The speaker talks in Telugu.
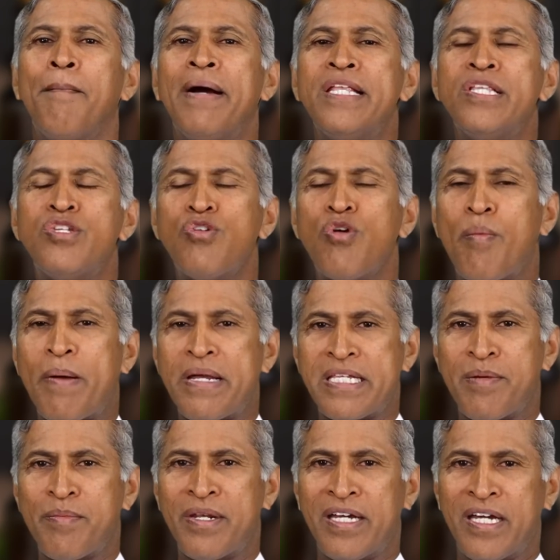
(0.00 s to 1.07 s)
మంచి
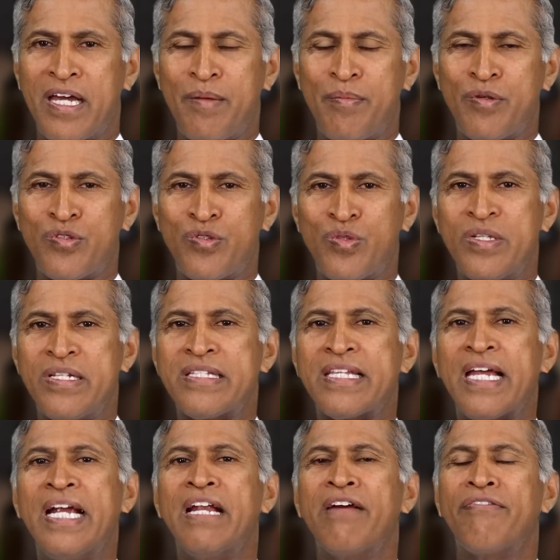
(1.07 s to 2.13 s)
ఉపశమనం కల్పిస్తుంది
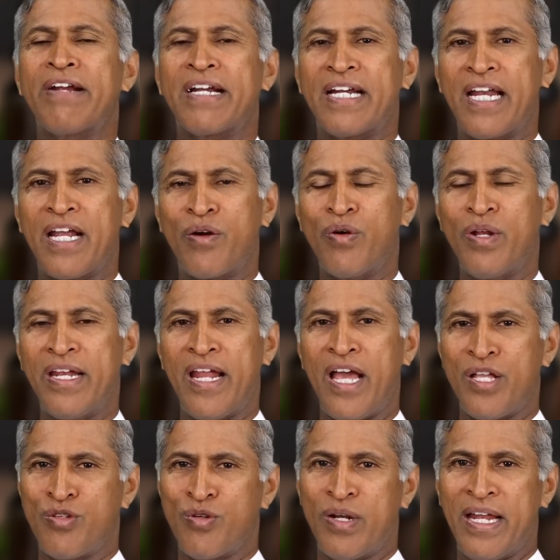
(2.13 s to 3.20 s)
సైడ్ ఎఫెక్ట్ లేకుండా
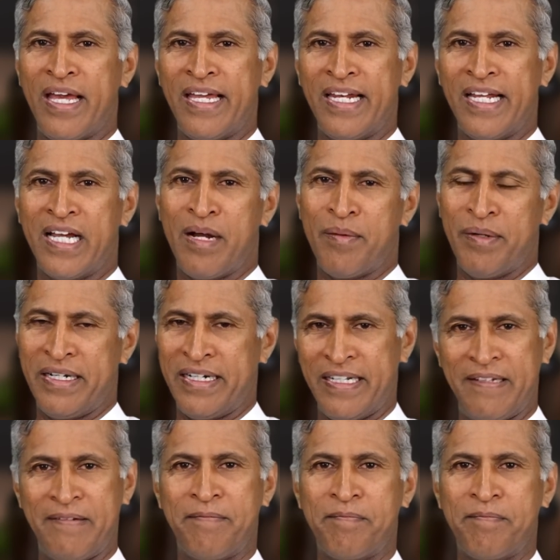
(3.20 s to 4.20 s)
న్యాచురల్ ఆయిల్ కాబట్టి